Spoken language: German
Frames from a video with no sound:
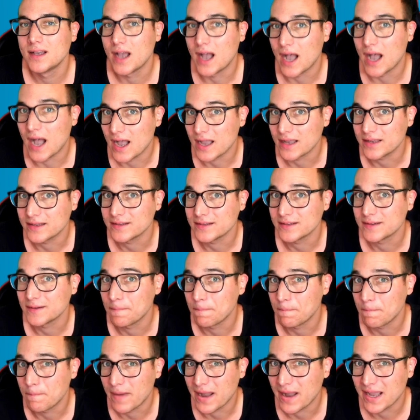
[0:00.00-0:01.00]
Hi,
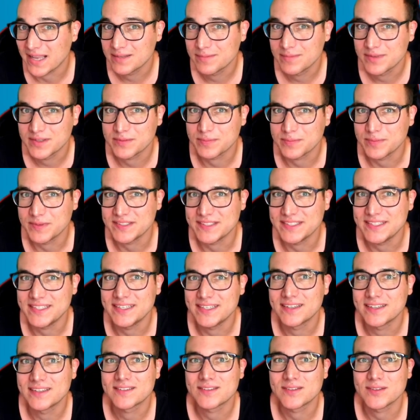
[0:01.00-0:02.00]
mein Name ist
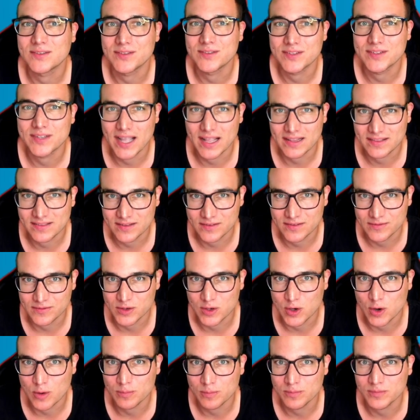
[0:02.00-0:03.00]
Matthias und herzlich
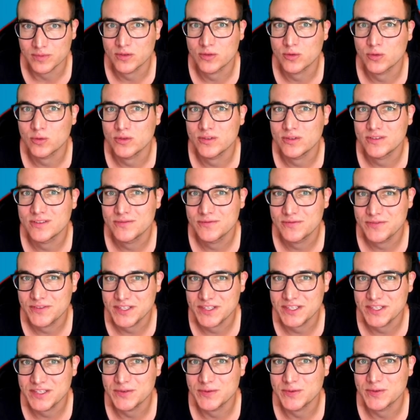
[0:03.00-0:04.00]
willkommen zu diesem
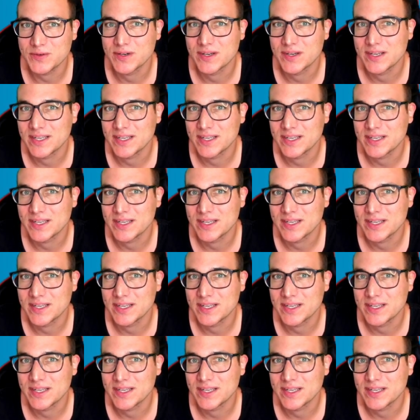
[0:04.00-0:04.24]
Video.